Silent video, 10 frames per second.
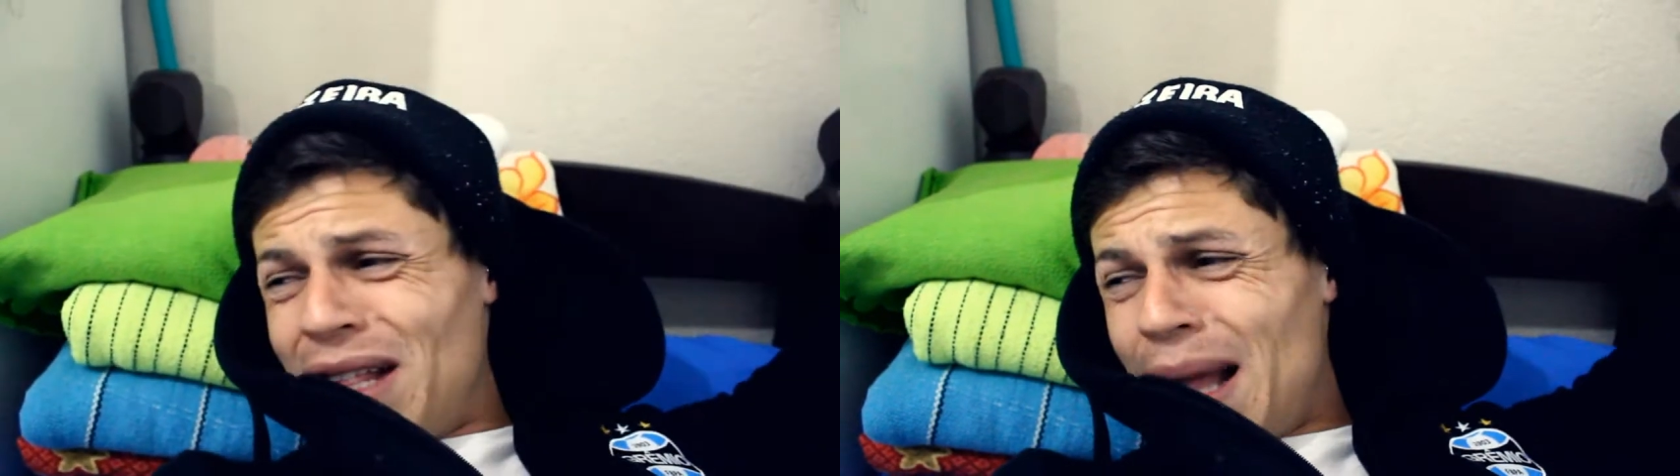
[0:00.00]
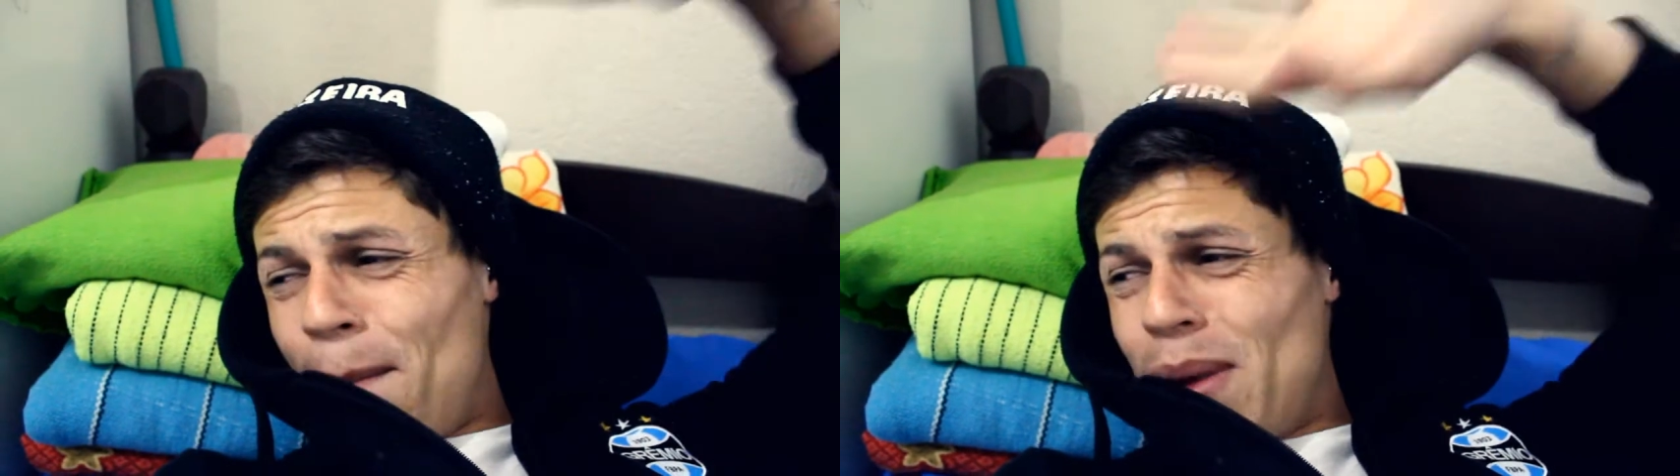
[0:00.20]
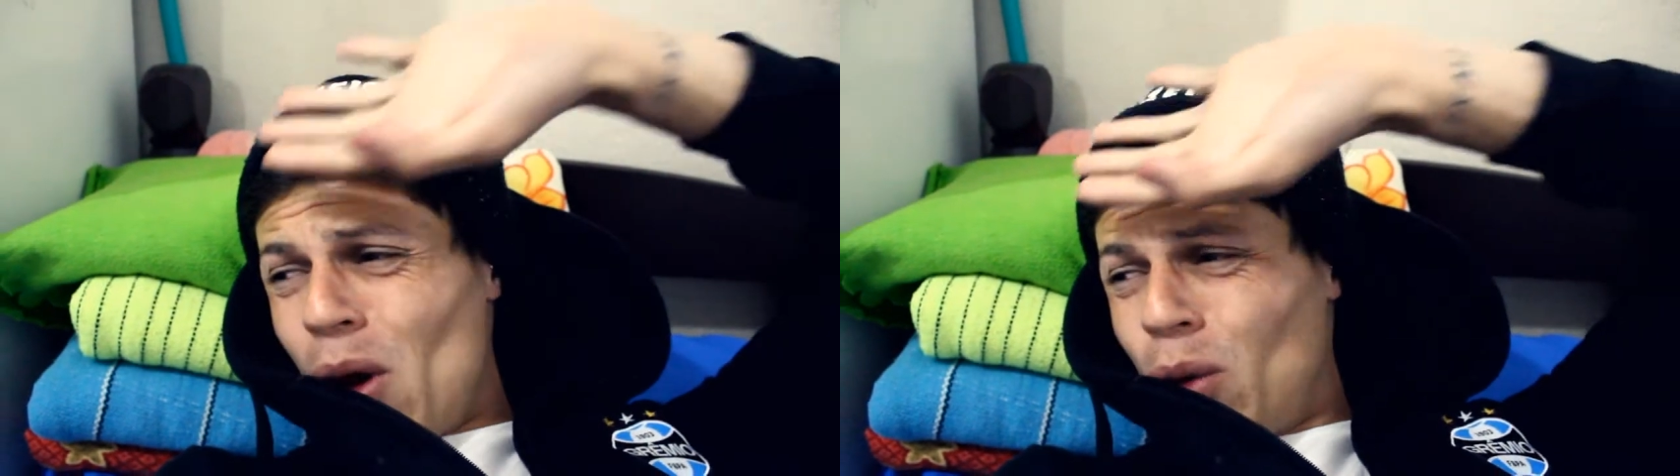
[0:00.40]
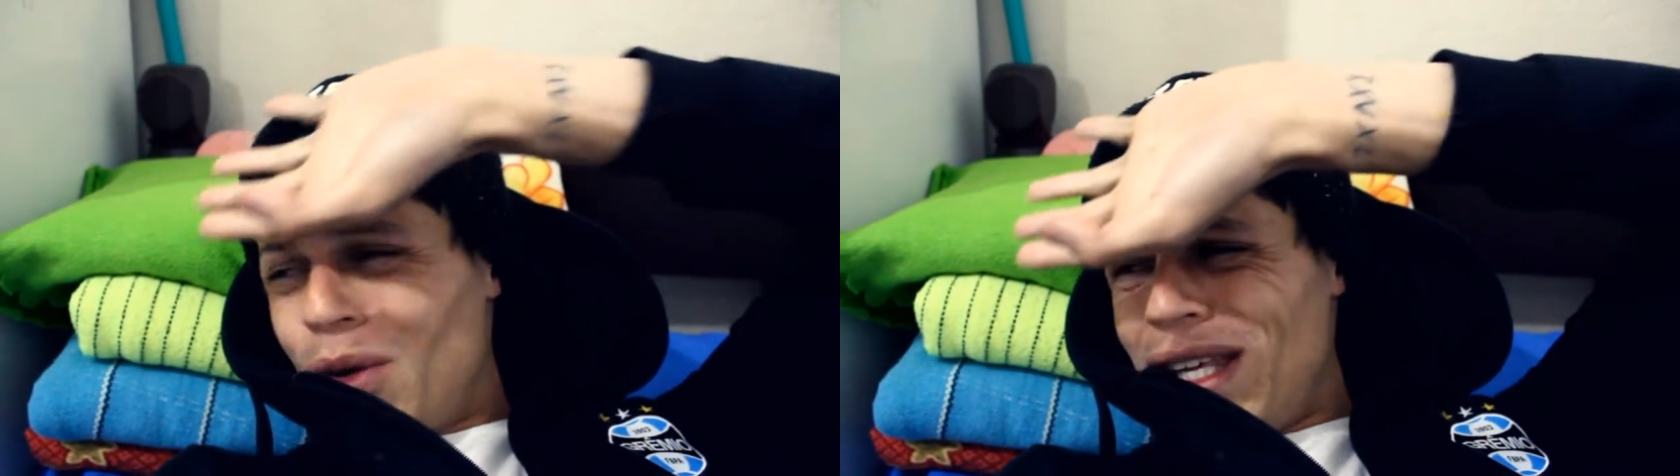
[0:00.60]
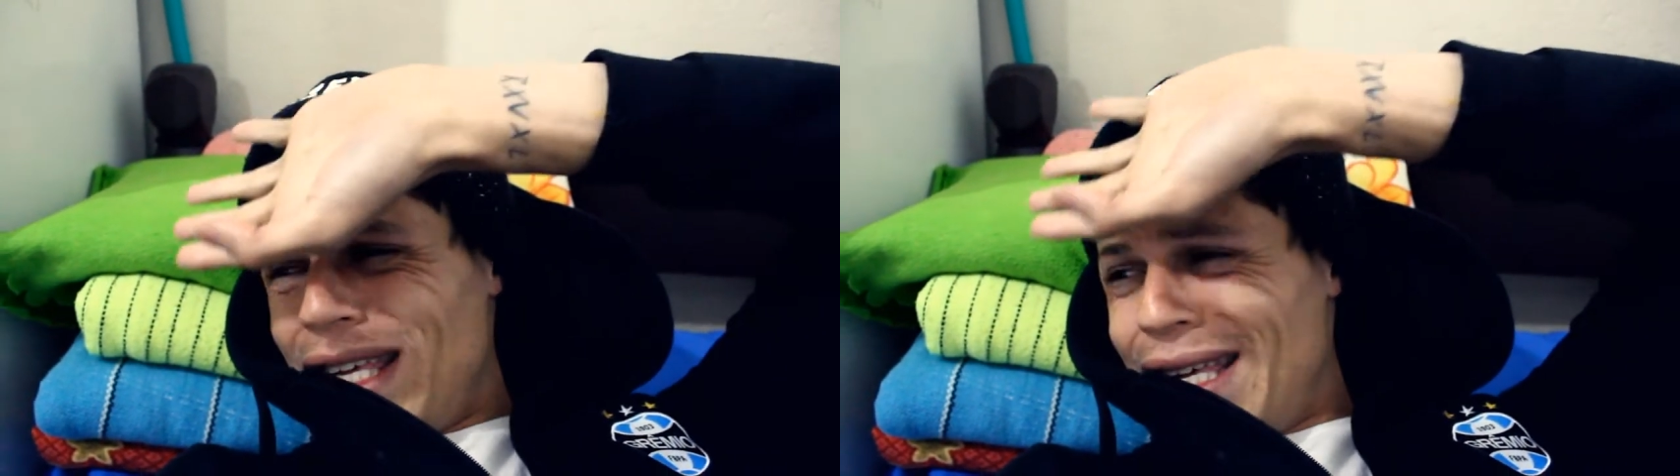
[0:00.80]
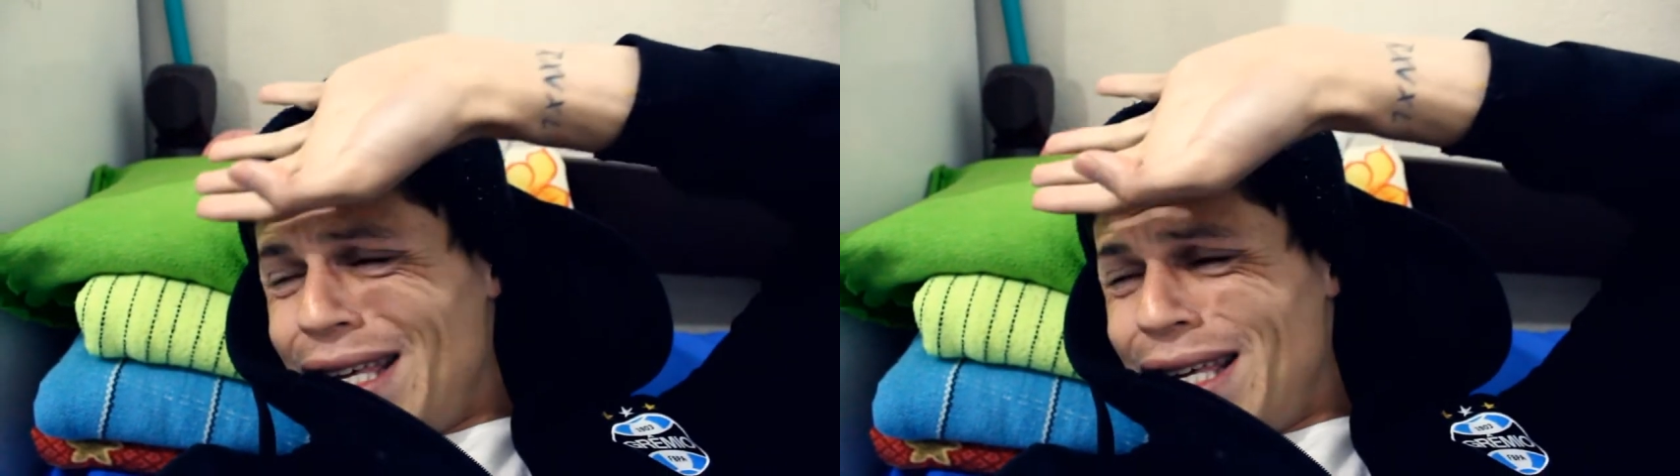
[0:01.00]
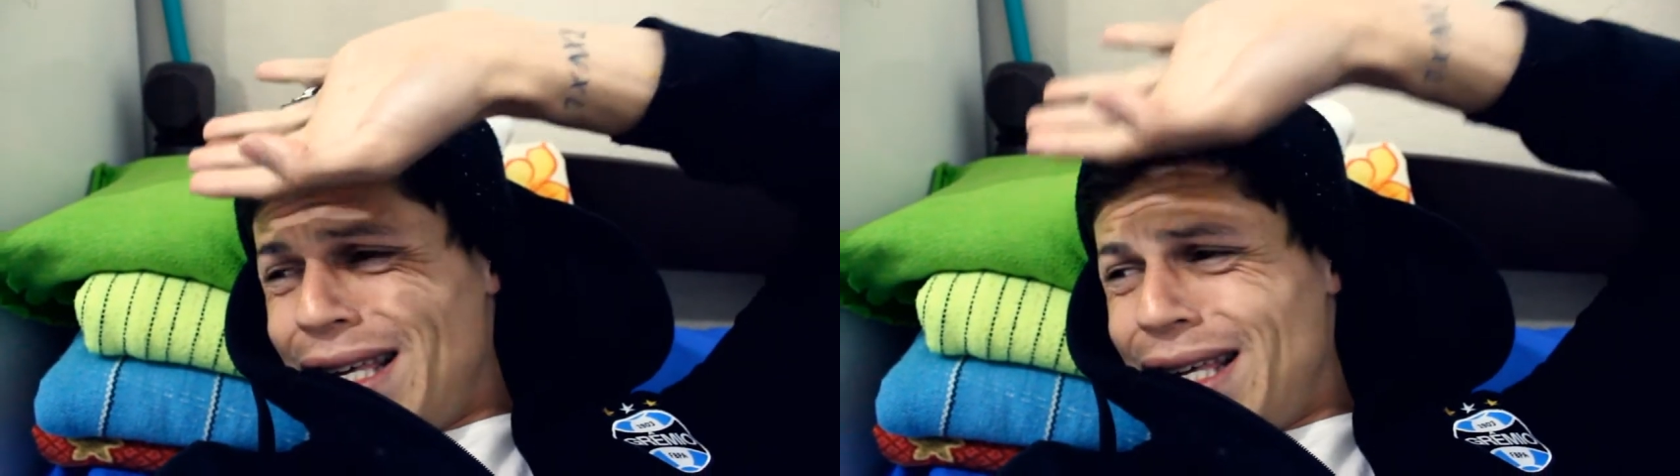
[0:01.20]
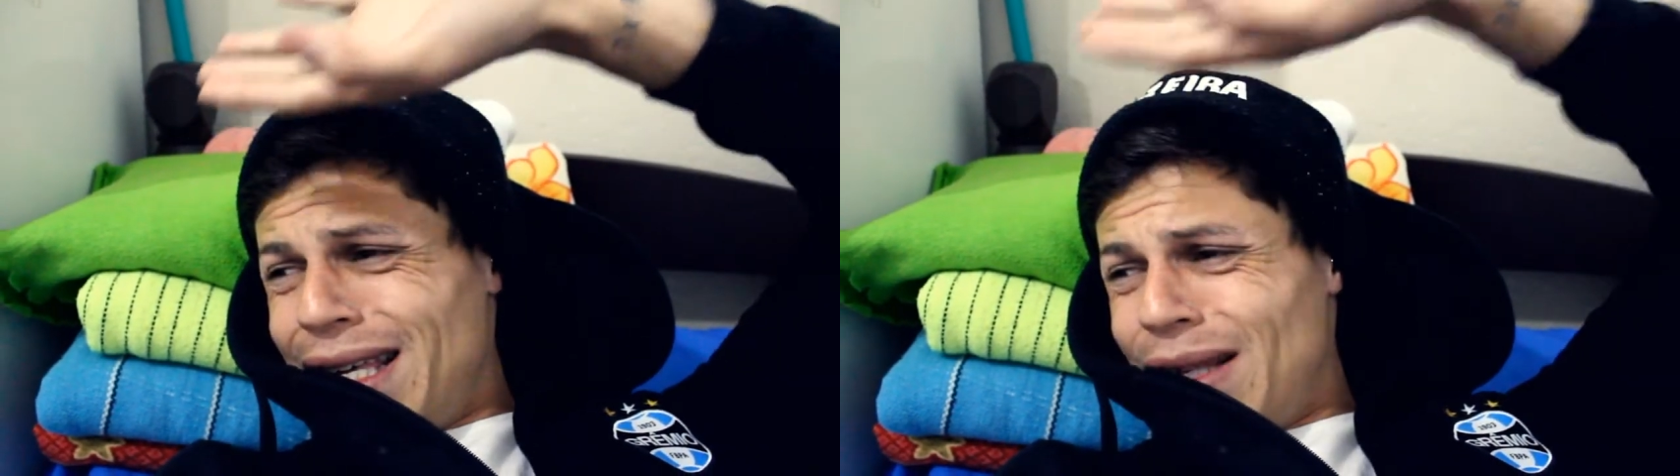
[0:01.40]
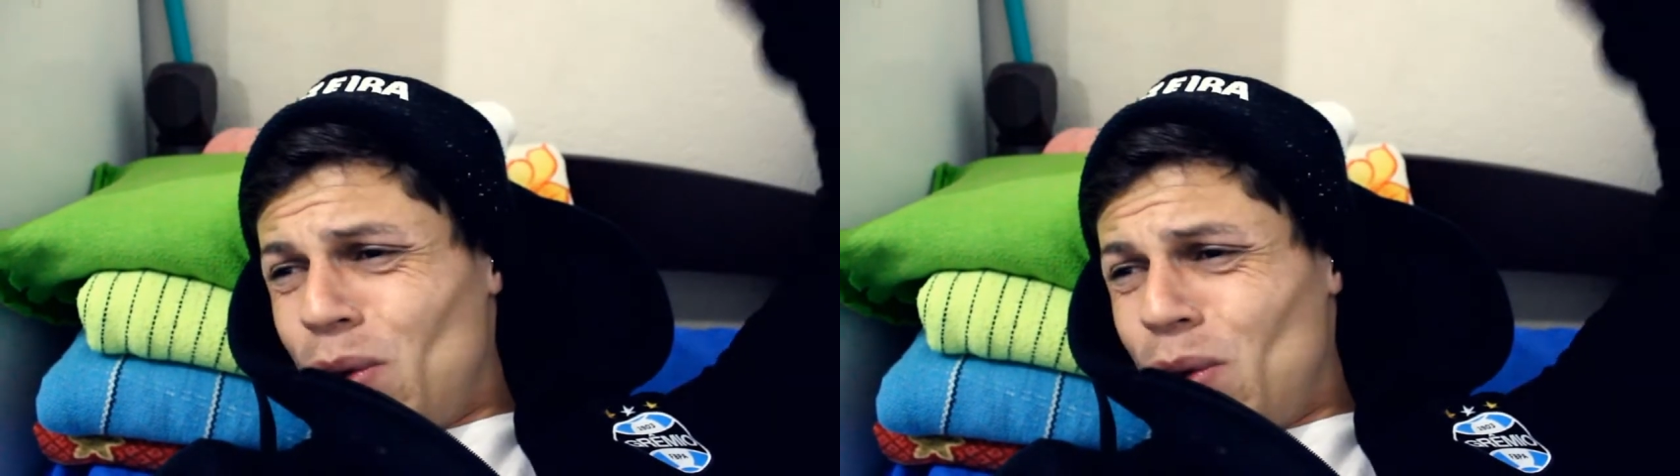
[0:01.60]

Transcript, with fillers: vai estar tá pior do que...